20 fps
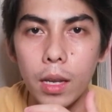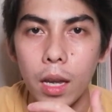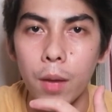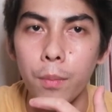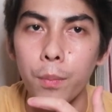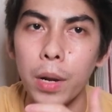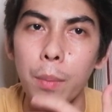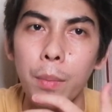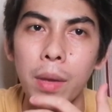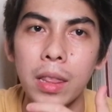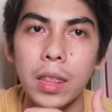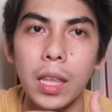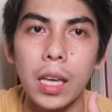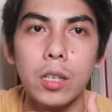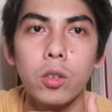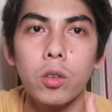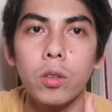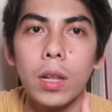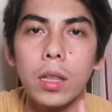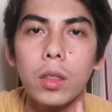
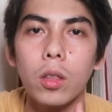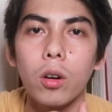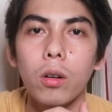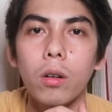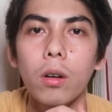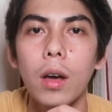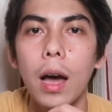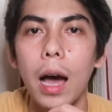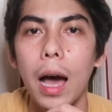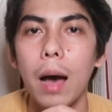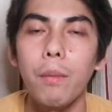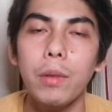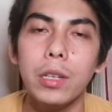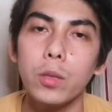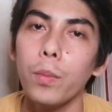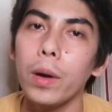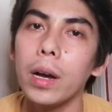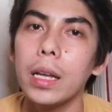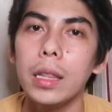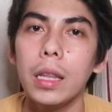implementation na to. Ah,
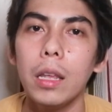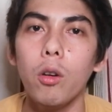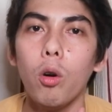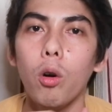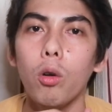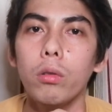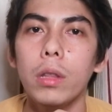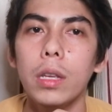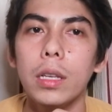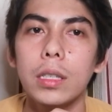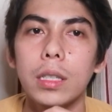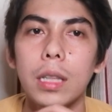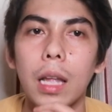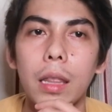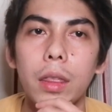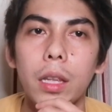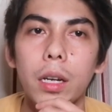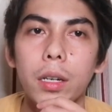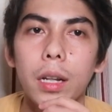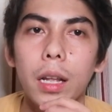mas maganda yung coding
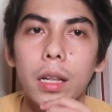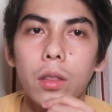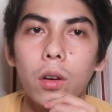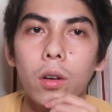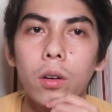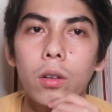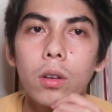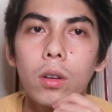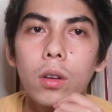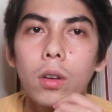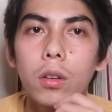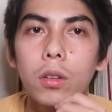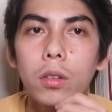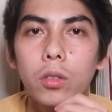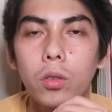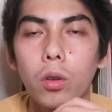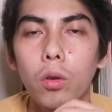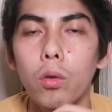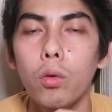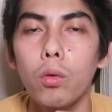standard na to.
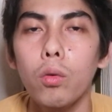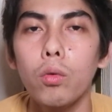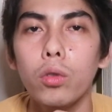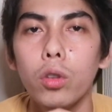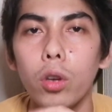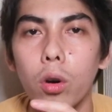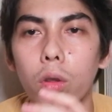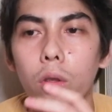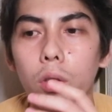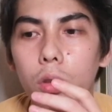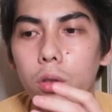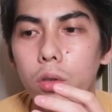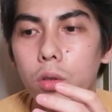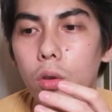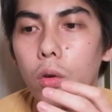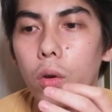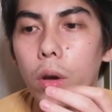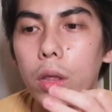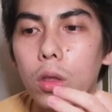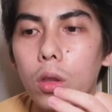So, yon
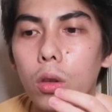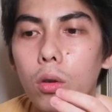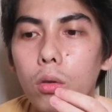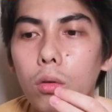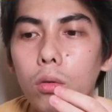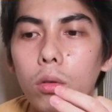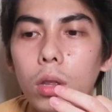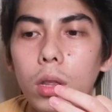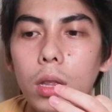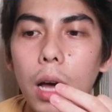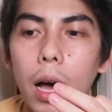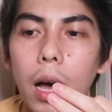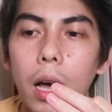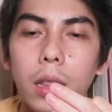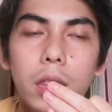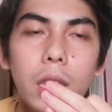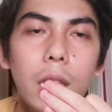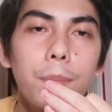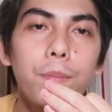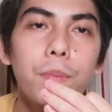So, ito yung
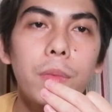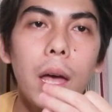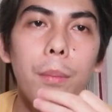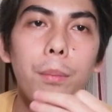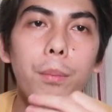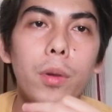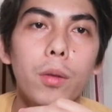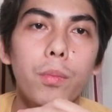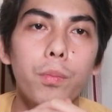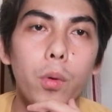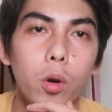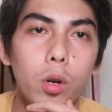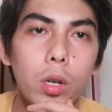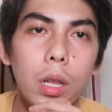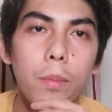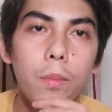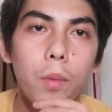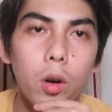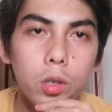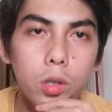uh, tip number 4
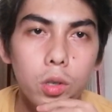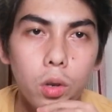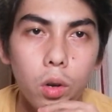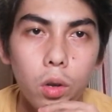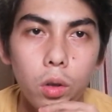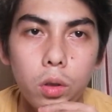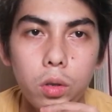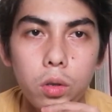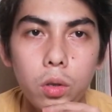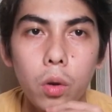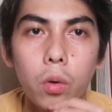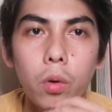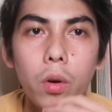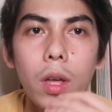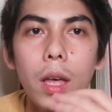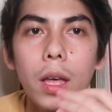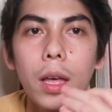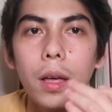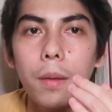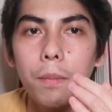ni Boss Rod. So,
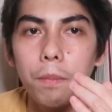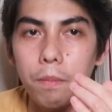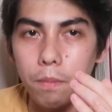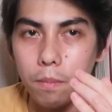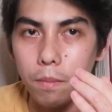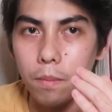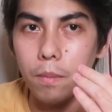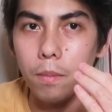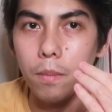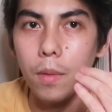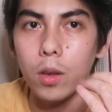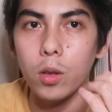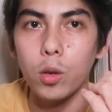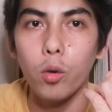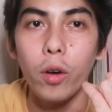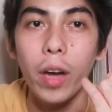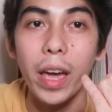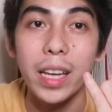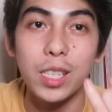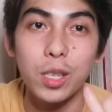
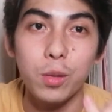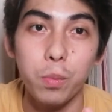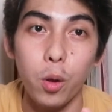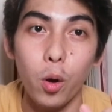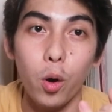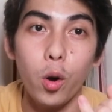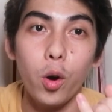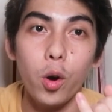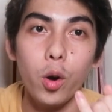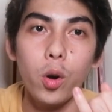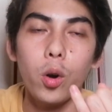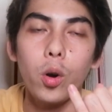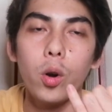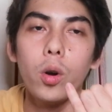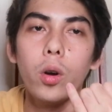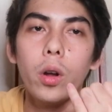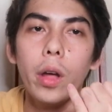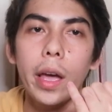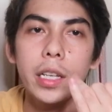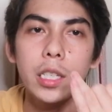yung explore,
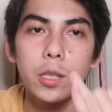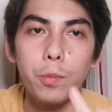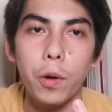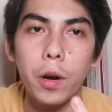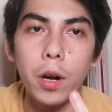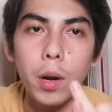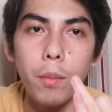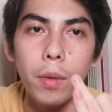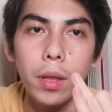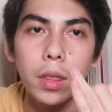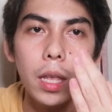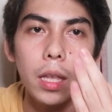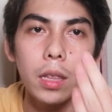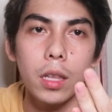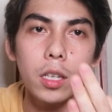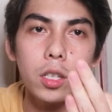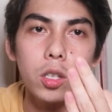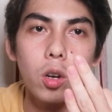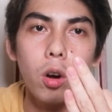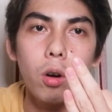experiment, and
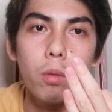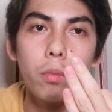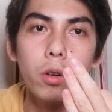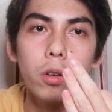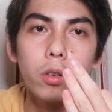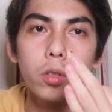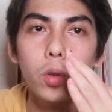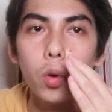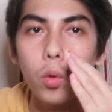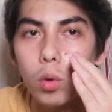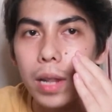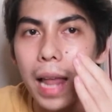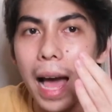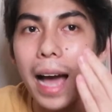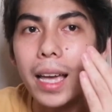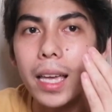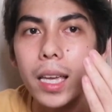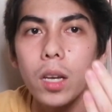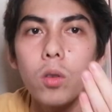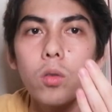discover. So,
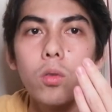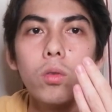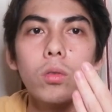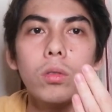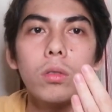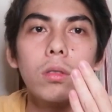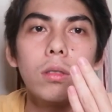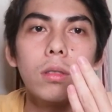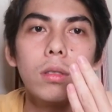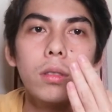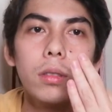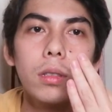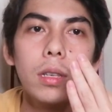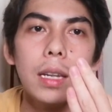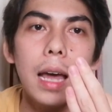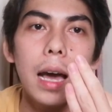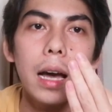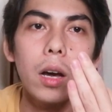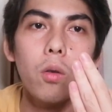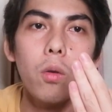lagi kong
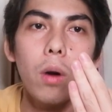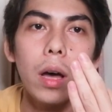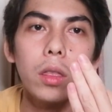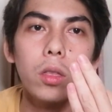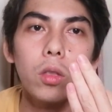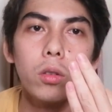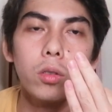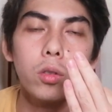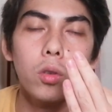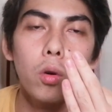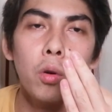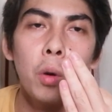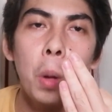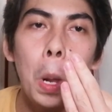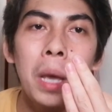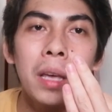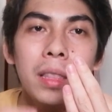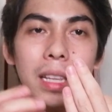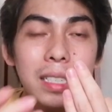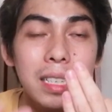ginagawa to. So,
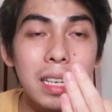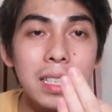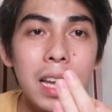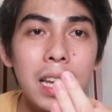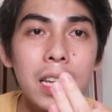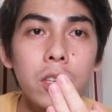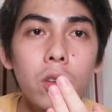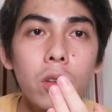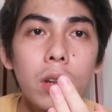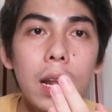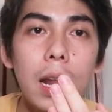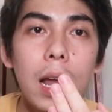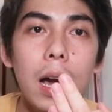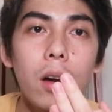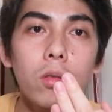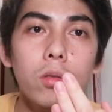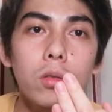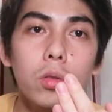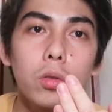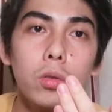nasa sa inyo na
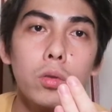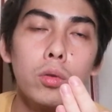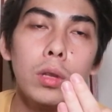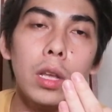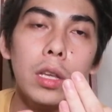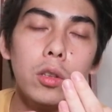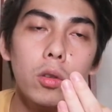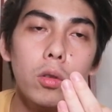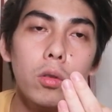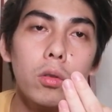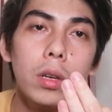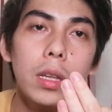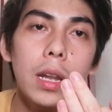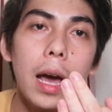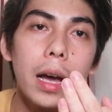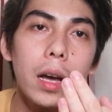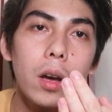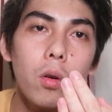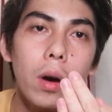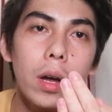lang kung susundan nyo yung
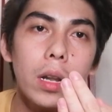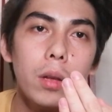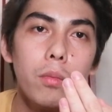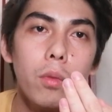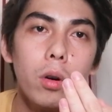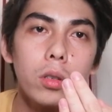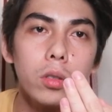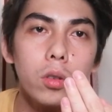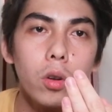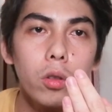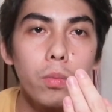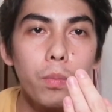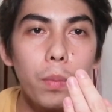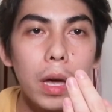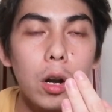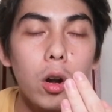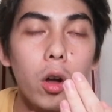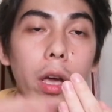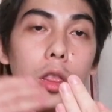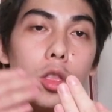ginagawa ni Boss Rod.
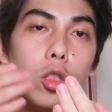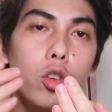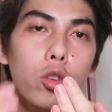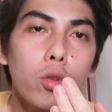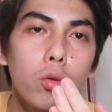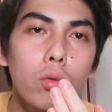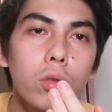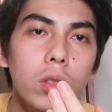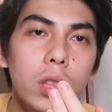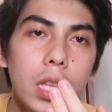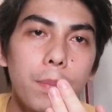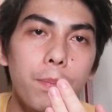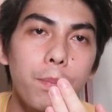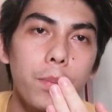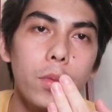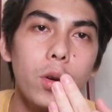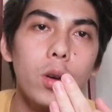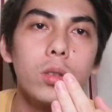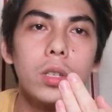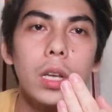Pero ito yung tip
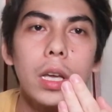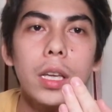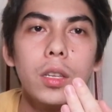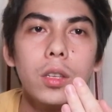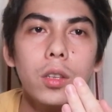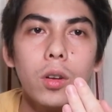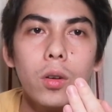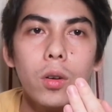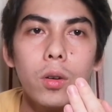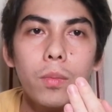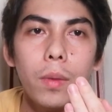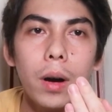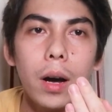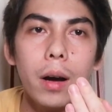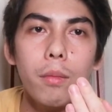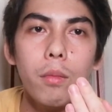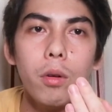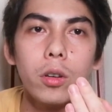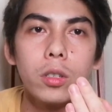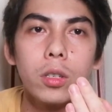ko sa inyo,
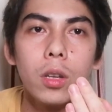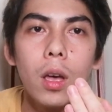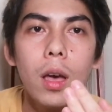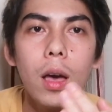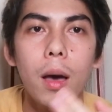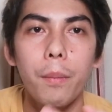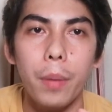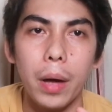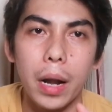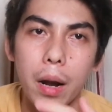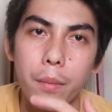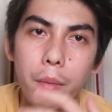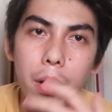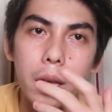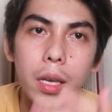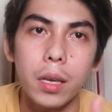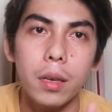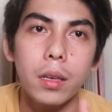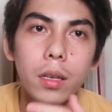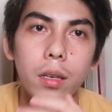mga boss, para
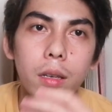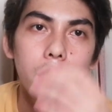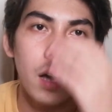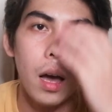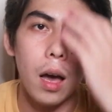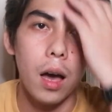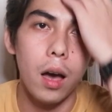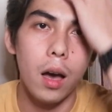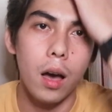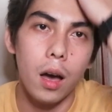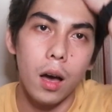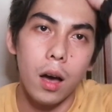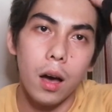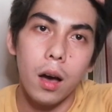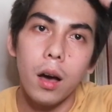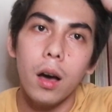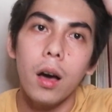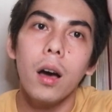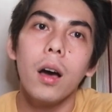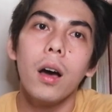maging
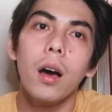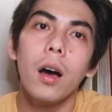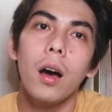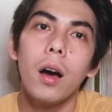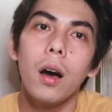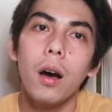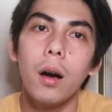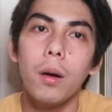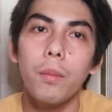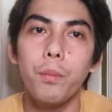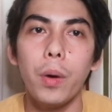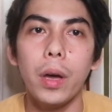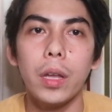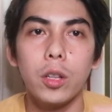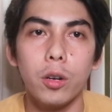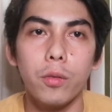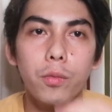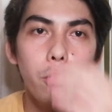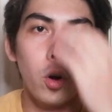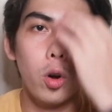uh,
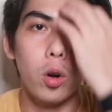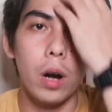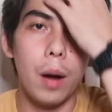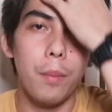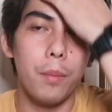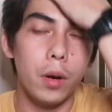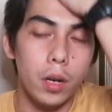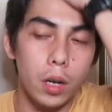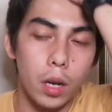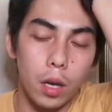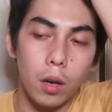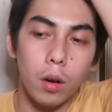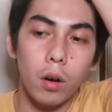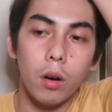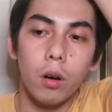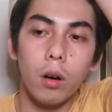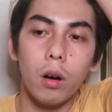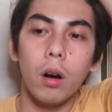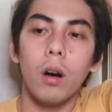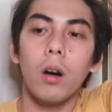better programmer kayo.
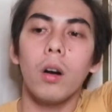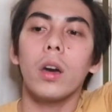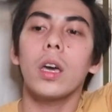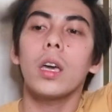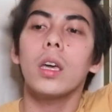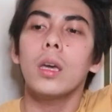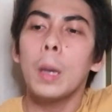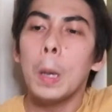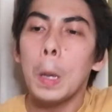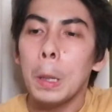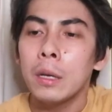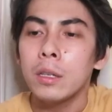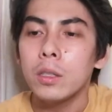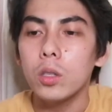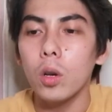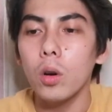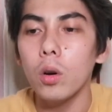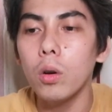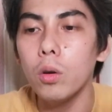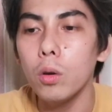Okay?
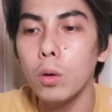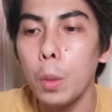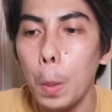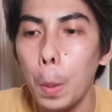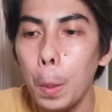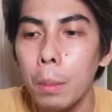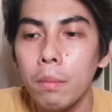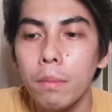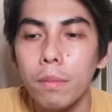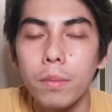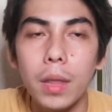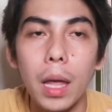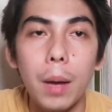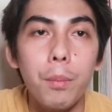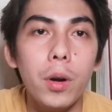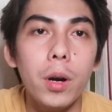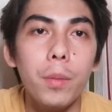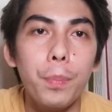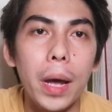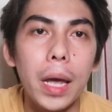So,
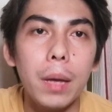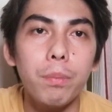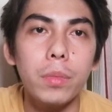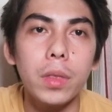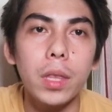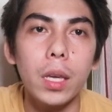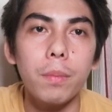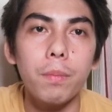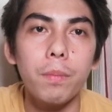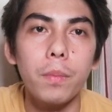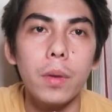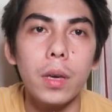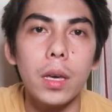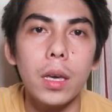number 5 tip